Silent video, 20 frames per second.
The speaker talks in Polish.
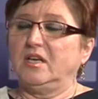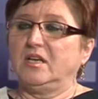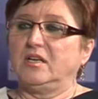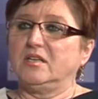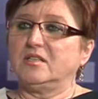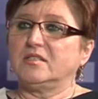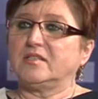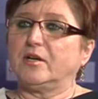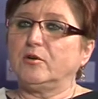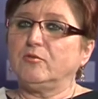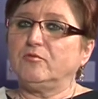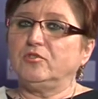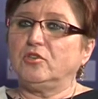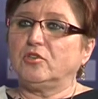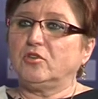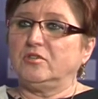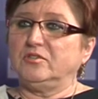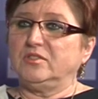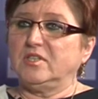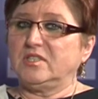e, zarówno
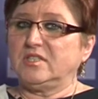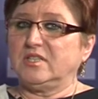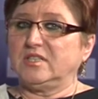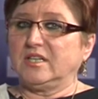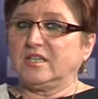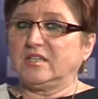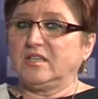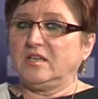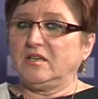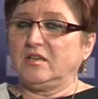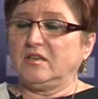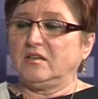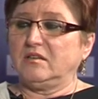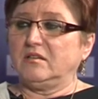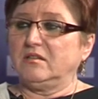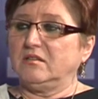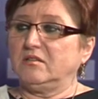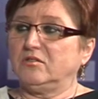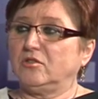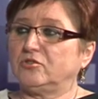kondycji takiej
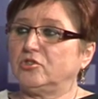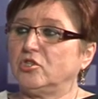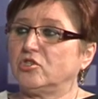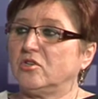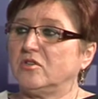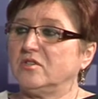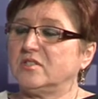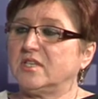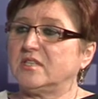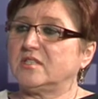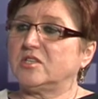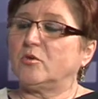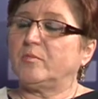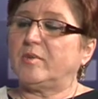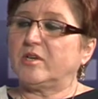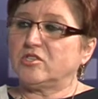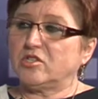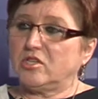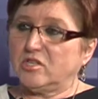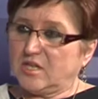dotyczącej
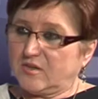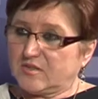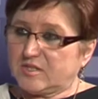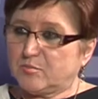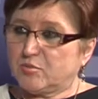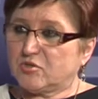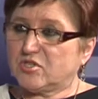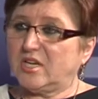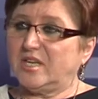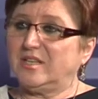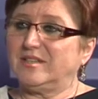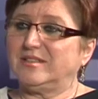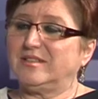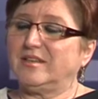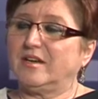zaopatrzenia w sprzęt,